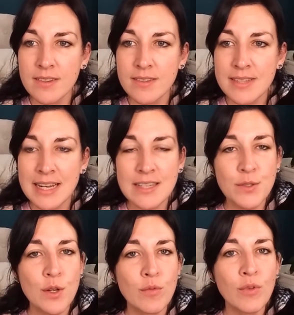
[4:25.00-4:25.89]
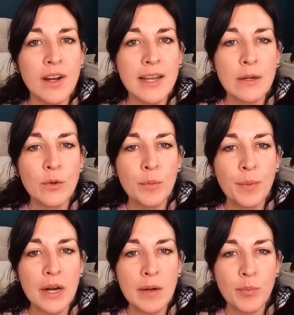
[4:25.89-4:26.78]
c'est la seule voie quelque
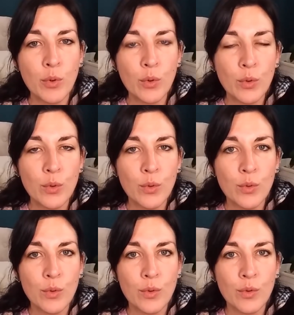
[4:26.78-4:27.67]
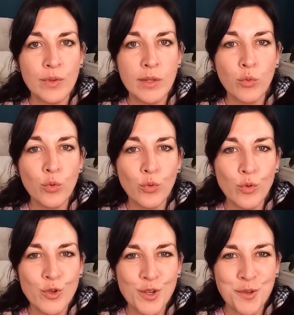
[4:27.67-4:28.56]
part pour qu'on ait tous
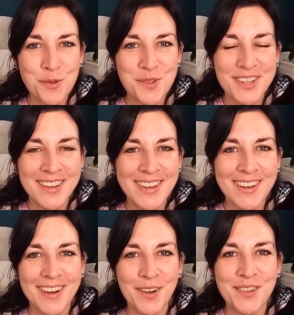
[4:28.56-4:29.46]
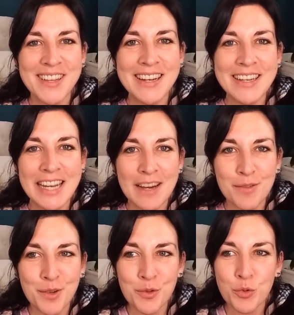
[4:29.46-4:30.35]
une chance euh, d'aller de
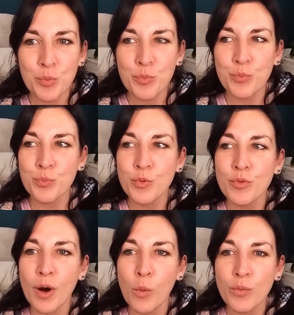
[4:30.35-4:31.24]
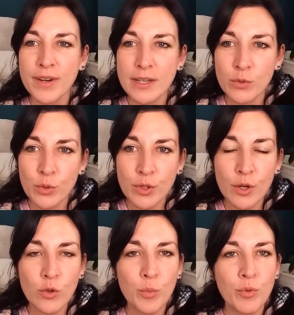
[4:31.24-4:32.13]
l'avant, de pouvoir ouvrir nos
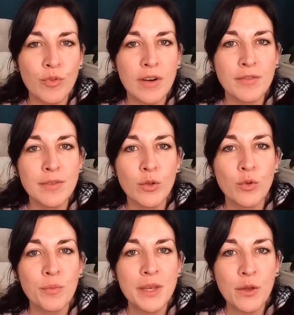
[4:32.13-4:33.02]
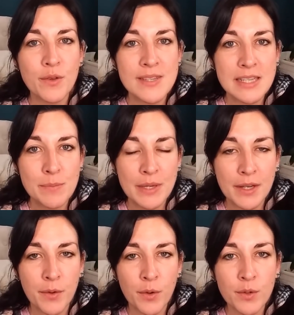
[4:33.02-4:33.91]
cœurs, de pouvoir vivre de meilleures
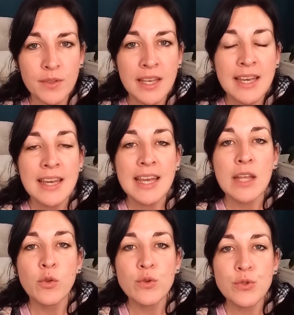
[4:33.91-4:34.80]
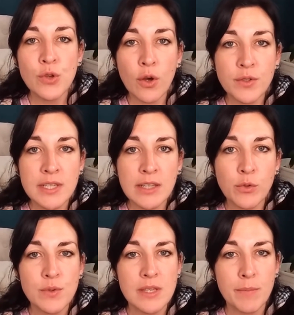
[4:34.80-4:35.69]
expériences et de sortir
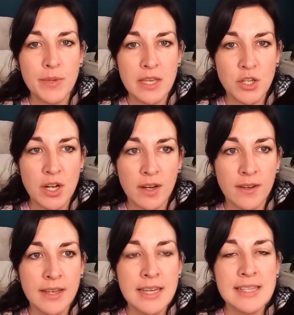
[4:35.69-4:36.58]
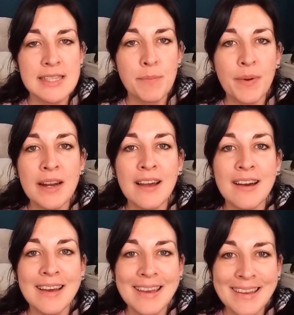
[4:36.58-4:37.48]
de ces pièges-là. C'est pas
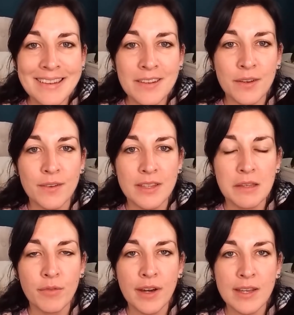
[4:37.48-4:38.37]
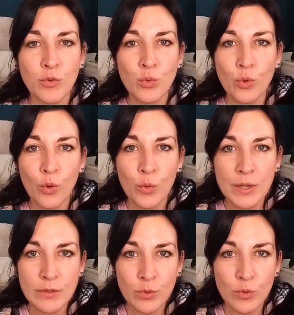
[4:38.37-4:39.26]
la haine qui va résoudre
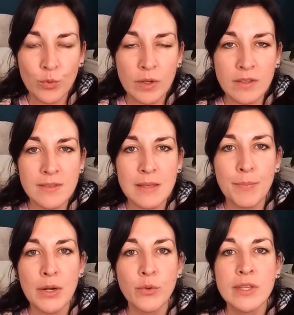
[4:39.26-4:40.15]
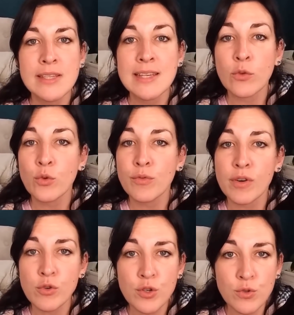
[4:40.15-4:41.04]
quoi que ce soit, c'est pas le désir de
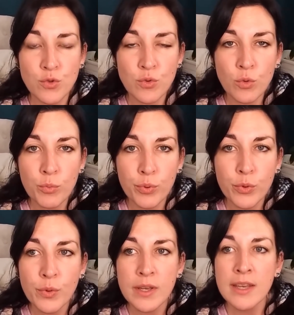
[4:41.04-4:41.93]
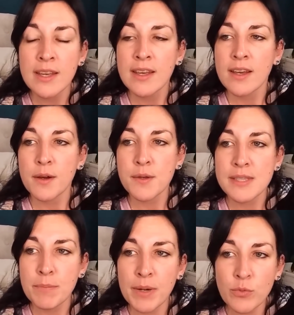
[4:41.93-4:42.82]
vengeance non plus. Euh,
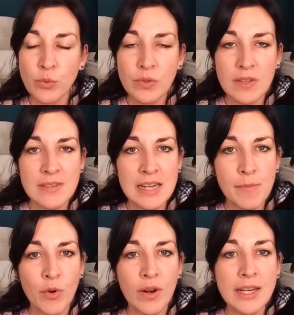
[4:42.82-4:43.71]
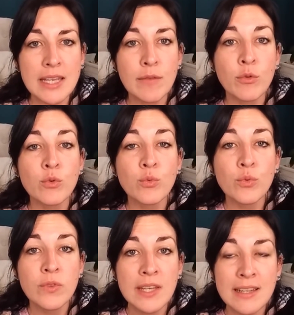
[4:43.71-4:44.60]
c'est pas tous ces éléments-là qui vont
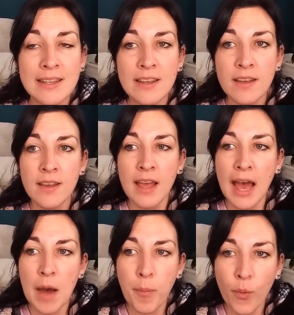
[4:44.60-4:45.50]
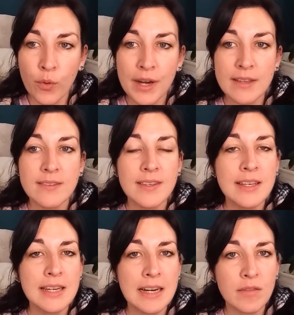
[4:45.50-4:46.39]
nous aider à
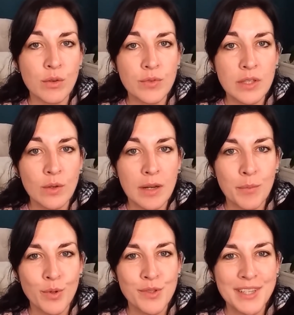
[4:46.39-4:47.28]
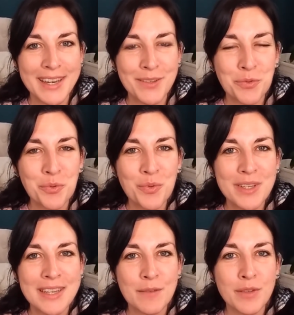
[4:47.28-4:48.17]
progresser, à avancer dans la bonne direction
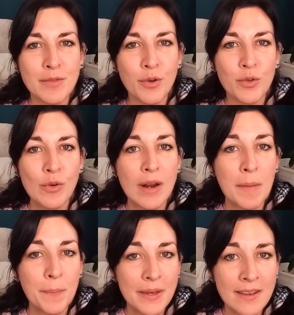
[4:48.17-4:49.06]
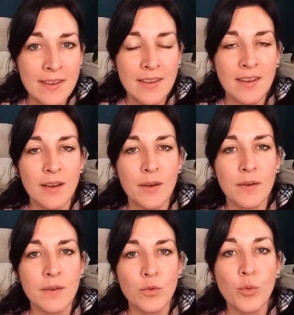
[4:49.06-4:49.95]
et à vivre dans la paix
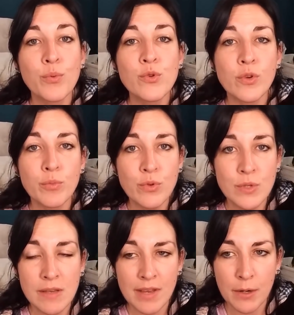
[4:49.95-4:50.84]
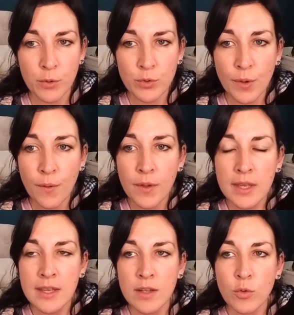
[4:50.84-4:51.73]
euh, de plus en plus avec le temps.
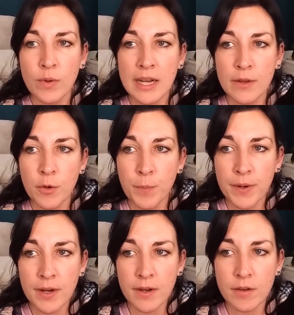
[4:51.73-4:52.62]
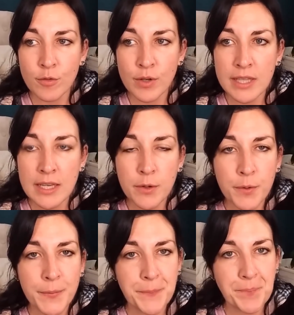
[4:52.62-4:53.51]
Donc quelque part, voyez
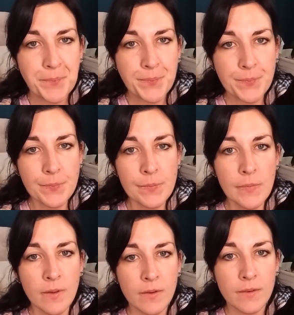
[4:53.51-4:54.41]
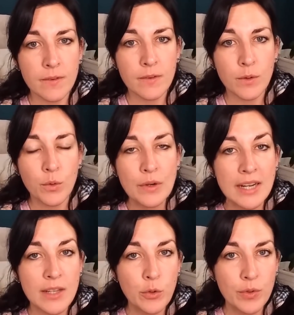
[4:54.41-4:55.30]
que euh,
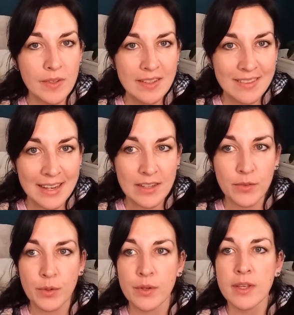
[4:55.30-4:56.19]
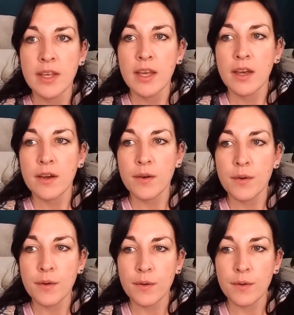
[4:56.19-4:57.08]
au-delà de ces actes
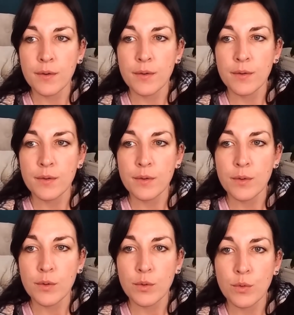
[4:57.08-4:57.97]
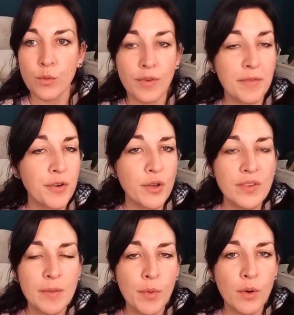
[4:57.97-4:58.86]
euh, qu'on va
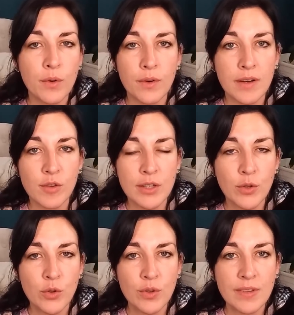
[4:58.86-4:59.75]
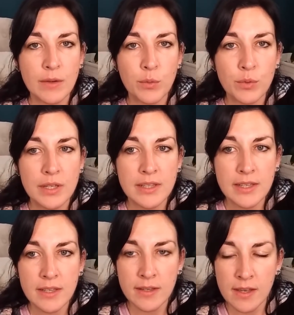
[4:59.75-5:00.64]
forcément avoir tendance à
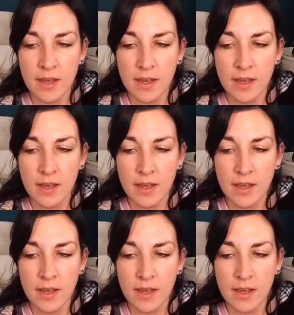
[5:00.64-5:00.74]
condamner,